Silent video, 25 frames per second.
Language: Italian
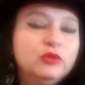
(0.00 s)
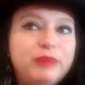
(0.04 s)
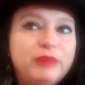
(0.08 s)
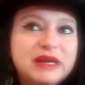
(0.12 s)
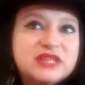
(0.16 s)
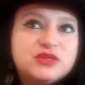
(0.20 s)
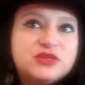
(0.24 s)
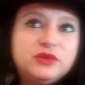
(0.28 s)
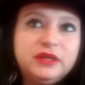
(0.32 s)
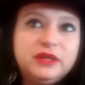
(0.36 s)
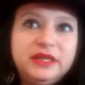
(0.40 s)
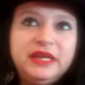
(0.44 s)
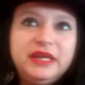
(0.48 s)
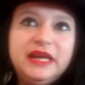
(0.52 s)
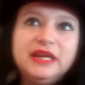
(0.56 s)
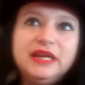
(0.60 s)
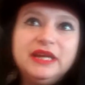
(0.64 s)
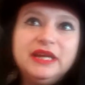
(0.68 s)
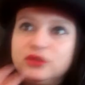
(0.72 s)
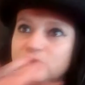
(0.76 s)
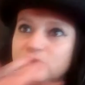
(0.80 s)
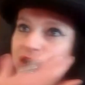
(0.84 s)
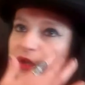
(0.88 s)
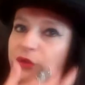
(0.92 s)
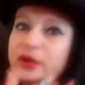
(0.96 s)
passo
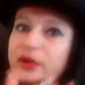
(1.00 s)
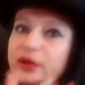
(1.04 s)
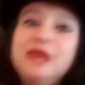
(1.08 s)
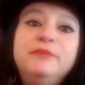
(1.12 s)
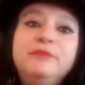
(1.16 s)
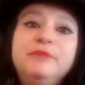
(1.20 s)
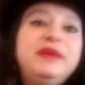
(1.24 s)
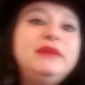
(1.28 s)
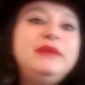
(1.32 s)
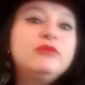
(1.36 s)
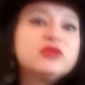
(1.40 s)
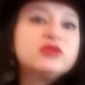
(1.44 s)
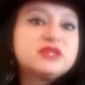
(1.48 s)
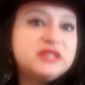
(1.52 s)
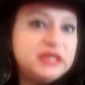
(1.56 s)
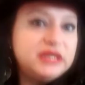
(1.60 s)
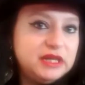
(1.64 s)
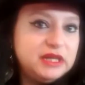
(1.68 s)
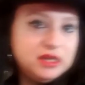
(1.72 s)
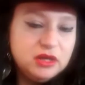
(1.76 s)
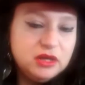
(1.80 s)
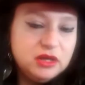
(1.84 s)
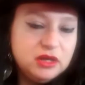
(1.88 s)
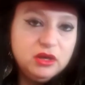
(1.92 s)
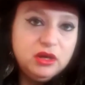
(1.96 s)
indietro, allora il primo
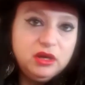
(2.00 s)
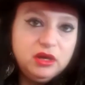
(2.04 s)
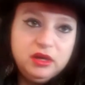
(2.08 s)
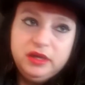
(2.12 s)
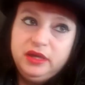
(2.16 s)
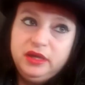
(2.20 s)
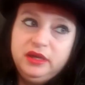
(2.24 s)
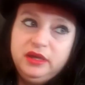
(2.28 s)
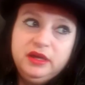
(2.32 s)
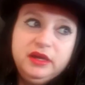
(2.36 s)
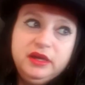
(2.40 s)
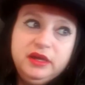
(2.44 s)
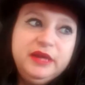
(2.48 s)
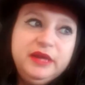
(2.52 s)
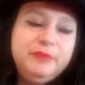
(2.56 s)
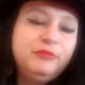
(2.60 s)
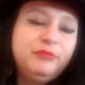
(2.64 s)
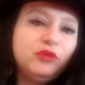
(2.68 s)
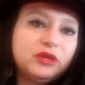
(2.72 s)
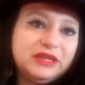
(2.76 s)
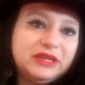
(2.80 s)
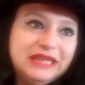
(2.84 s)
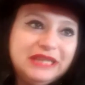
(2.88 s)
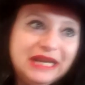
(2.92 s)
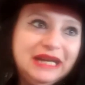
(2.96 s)
singolo eh,
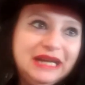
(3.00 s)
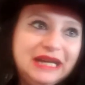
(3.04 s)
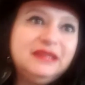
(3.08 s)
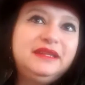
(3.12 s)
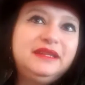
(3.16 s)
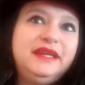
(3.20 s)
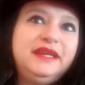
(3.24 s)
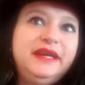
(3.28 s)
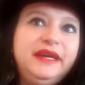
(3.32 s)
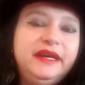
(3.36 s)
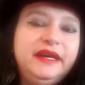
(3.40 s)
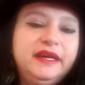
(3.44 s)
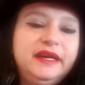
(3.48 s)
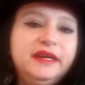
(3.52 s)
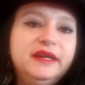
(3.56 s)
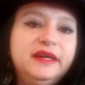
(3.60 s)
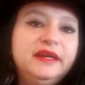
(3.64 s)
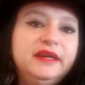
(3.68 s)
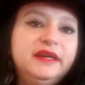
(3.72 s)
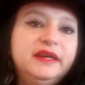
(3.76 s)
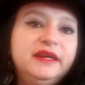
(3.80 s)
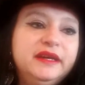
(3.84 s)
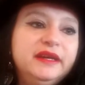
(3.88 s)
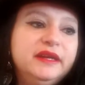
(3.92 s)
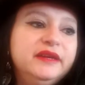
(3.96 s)
importante
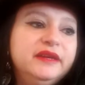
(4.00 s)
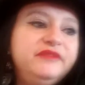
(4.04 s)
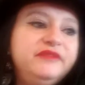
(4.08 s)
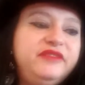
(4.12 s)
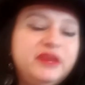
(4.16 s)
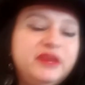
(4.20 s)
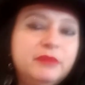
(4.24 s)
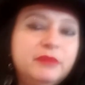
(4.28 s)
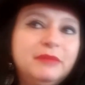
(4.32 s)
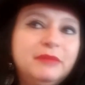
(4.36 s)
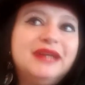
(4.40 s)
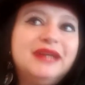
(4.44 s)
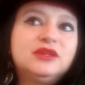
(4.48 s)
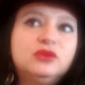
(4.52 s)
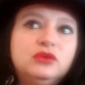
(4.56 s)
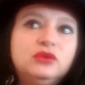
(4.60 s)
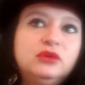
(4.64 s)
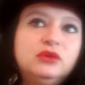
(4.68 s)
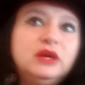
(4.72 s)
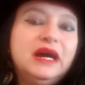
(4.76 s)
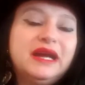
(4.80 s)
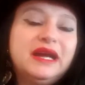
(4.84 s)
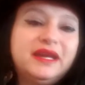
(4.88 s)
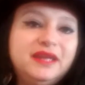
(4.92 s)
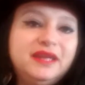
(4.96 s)
eh,
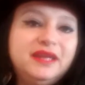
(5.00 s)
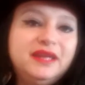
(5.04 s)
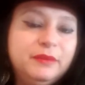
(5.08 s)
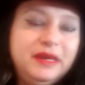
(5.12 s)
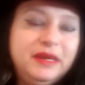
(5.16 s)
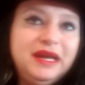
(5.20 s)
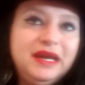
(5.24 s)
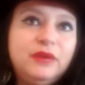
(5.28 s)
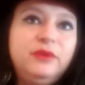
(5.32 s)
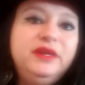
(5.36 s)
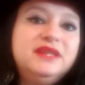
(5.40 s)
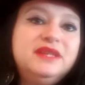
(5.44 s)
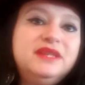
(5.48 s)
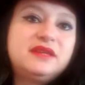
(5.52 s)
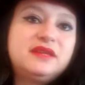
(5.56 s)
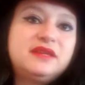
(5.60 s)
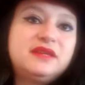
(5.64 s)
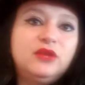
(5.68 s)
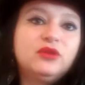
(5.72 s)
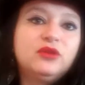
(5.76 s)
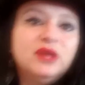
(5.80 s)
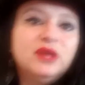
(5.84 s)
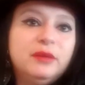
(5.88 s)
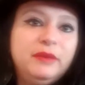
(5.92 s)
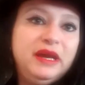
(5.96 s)
firmato anche da me, quindi
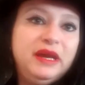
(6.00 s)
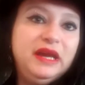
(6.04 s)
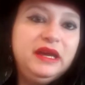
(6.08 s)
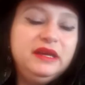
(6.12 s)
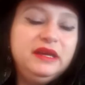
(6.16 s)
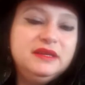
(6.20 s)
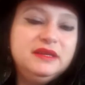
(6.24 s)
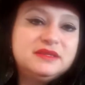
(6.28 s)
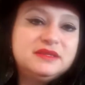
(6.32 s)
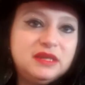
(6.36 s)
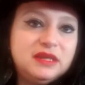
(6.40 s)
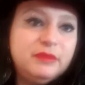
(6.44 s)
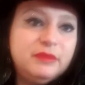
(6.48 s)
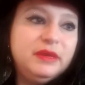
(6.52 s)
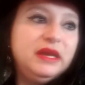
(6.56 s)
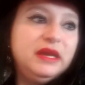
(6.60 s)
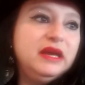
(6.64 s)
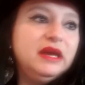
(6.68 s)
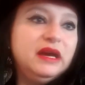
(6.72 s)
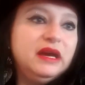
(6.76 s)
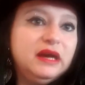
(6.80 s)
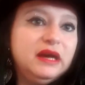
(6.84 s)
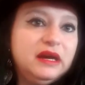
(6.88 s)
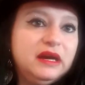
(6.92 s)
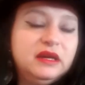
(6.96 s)
scritto da me
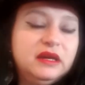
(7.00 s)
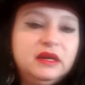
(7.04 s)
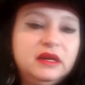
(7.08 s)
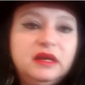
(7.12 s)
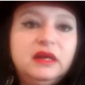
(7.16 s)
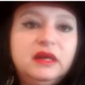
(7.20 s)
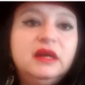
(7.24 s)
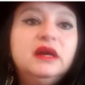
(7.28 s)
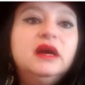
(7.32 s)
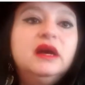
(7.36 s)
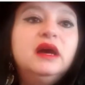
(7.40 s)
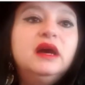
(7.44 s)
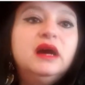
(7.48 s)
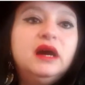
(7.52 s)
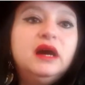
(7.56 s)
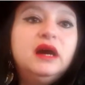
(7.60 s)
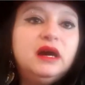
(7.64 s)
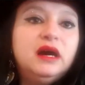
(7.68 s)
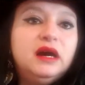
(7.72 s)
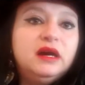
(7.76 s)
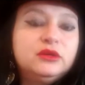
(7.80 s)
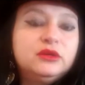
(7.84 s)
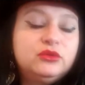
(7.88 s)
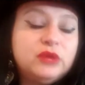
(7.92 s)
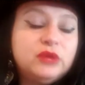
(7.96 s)
insieme a,
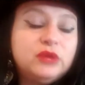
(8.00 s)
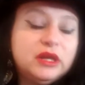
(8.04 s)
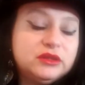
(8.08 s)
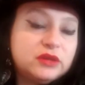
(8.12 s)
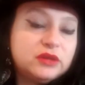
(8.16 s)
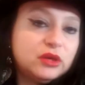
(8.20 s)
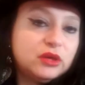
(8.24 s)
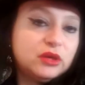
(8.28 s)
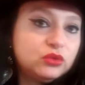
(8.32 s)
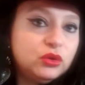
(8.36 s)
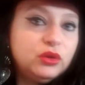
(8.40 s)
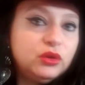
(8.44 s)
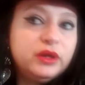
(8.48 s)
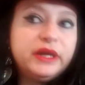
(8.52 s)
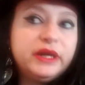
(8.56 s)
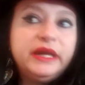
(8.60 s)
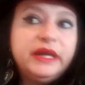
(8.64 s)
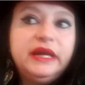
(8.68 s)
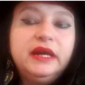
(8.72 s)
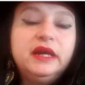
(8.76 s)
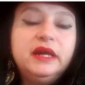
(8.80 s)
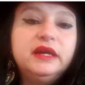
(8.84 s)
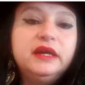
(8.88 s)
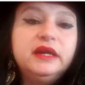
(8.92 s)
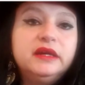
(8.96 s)
ad un altro
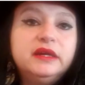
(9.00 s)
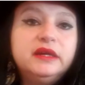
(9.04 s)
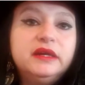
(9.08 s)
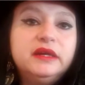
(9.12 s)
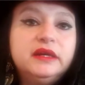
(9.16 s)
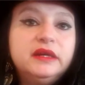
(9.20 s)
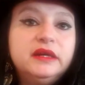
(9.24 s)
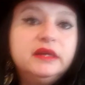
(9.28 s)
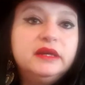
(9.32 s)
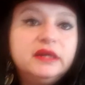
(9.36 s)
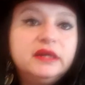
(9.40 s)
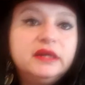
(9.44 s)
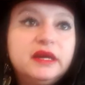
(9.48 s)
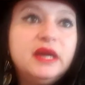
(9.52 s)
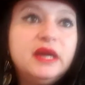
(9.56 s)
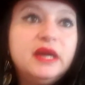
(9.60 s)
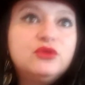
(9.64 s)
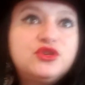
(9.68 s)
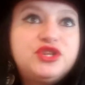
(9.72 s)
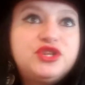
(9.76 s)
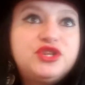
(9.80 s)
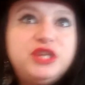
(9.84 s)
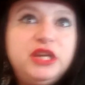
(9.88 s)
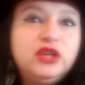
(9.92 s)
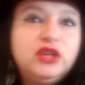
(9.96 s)
autore, eh, è
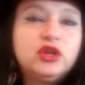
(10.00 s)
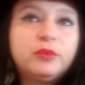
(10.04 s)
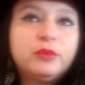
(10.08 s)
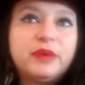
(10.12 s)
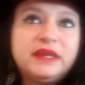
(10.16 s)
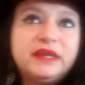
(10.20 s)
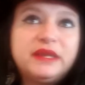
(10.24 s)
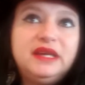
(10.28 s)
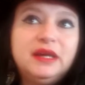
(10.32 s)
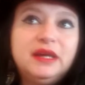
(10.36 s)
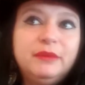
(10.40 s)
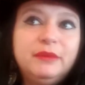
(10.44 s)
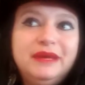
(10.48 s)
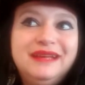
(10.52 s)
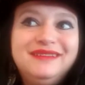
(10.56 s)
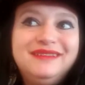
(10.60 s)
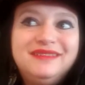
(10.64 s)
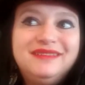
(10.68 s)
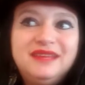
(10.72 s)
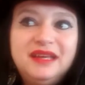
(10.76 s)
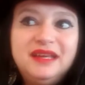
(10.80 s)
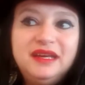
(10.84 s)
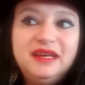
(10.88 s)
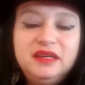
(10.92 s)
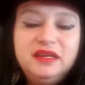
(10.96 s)
uscito
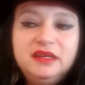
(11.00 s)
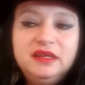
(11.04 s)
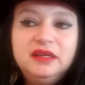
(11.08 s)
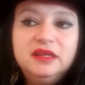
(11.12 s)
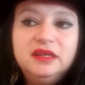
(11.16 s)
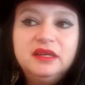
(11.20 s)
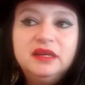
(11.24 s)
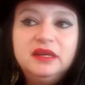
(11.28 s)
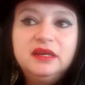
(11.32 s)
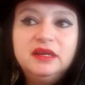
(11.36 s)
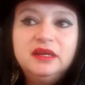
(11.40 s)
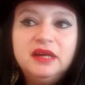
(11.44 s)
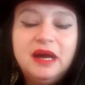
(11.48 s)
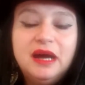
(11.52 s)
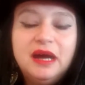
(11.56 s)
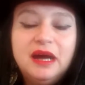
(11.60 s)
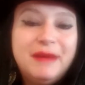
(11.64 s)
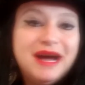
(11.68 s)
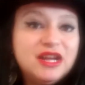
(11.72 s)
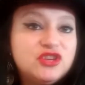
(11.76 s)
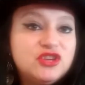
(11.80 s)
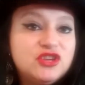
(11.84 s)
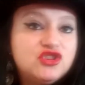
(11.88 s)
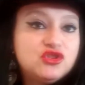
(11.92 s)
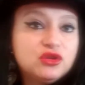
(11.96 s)
praticamente il, a
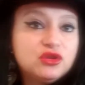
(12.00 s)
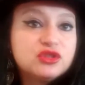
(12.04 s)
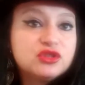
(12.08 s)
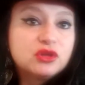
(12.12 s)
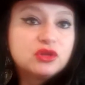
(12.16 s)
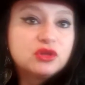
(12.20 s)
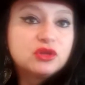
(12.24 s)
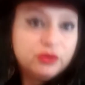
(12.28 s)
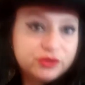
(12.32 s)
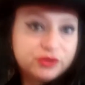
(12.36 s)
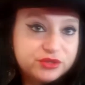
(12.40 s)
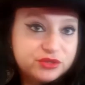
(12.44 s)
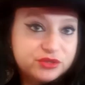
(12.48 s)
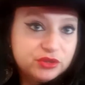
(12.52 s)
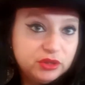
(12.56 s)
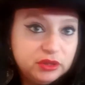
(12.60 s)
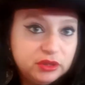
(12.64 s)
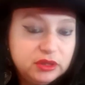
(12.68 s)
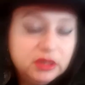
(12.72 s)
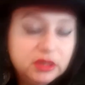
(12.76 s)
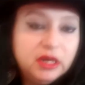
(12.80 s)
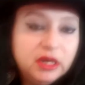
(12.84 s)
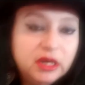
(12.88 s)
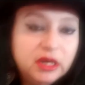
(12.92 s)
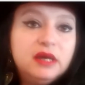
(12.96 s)
maggio
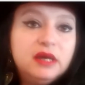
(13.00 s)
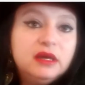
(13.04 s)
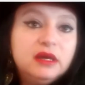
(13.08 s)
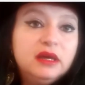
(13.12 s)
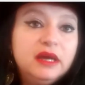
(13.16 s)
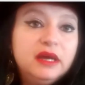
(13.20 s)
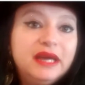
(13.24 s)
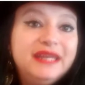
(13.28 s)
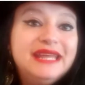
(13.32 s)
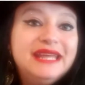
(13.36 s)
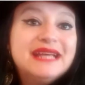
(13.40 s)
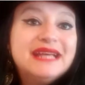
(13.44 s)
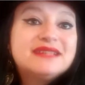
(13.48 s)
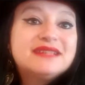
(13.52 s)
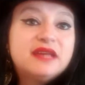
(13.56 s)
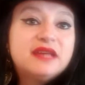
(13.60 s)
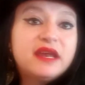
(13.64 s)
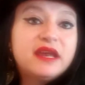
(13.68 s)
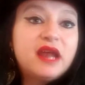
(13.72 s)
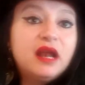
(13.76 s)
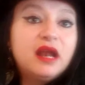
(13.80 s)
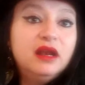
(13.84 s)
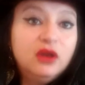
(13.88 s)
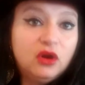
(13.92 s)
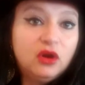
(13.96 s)
scorso ed è
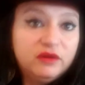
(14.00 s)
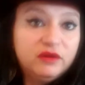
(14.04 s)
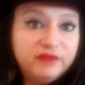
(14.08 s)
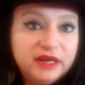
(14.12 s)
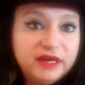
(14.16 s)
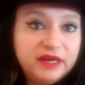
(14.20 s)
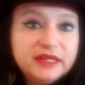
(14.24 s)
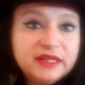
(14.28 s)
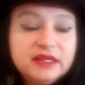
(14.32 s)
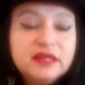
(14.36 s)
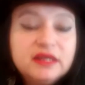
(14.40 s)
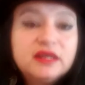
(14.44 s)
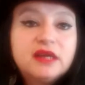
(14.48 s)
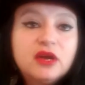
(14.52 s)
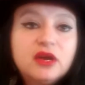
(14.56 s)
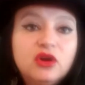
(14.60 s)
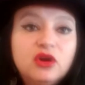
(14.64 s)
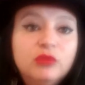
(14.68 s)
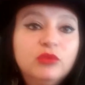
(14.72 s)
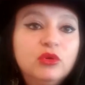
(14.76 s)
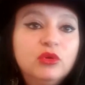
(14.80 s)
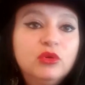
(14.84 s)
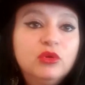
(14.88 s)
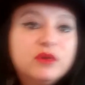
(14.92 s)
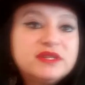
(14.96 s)
Serial Lover, che
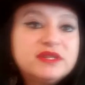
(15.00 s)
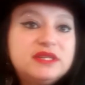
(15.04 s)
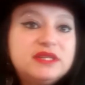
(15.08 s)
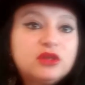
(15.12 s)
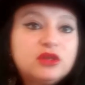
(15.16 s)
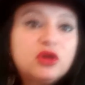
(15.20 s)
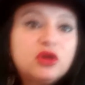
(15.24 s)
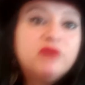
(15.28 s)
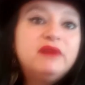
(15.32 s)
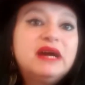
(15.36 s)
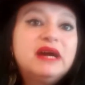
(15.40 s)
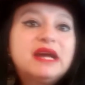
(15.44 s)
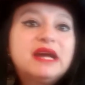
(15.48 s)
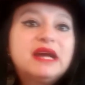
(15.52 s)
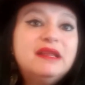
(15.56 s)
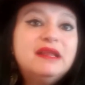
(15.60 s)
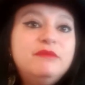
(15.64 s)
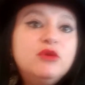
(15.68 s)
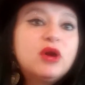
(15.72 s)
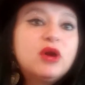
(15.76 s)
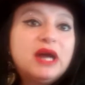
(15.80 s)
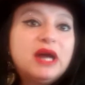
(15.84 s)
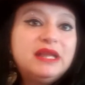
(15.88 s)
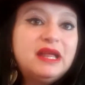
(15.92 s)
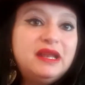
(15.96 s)
comunque si trova sì. anche
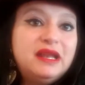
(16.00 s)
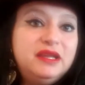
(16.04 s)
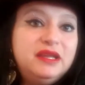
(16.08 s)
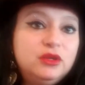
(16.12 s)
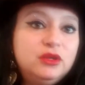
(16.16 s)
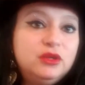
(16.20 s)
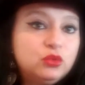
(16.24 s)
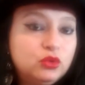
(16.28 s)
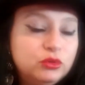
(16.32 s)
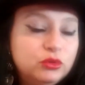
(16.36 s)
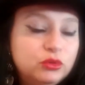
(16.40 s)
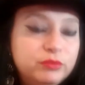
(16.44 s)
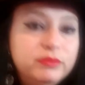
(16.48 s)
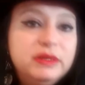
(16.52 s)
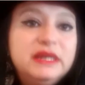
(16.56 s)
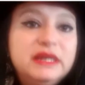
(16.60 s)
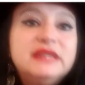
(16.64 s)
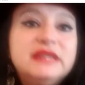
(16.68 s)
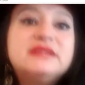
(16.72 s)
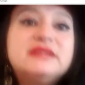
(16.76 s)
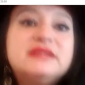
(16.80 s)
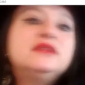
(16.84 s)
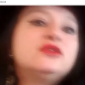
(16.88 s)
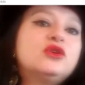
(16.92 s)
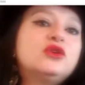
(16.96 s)
nel mio canale
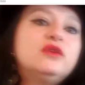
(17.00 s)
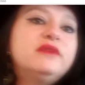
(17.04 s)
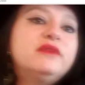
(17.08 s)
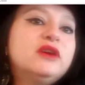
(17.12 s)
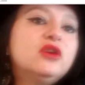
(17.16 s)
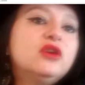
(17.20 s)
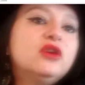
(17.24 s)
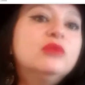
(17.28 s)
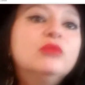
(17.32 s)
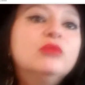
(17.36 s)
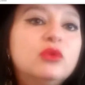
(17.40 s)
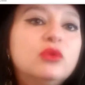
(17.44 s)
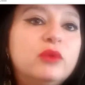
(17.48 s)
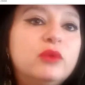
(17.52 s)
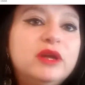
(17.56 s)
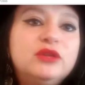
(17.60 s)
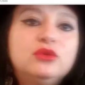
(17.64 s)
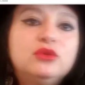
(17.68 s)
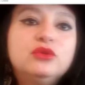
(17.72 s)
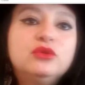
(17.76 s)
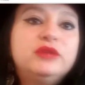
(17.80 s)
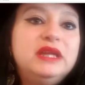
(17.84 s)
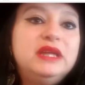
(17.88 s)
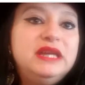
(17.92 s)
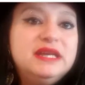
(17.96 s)
YouTube, si trova comunque
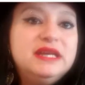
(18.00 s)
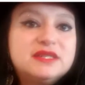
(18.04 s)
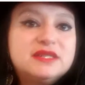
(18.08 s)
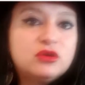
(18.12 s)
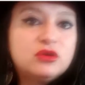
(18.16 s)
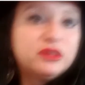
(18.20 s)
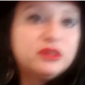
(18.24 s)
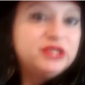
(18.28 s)
in tutti gli store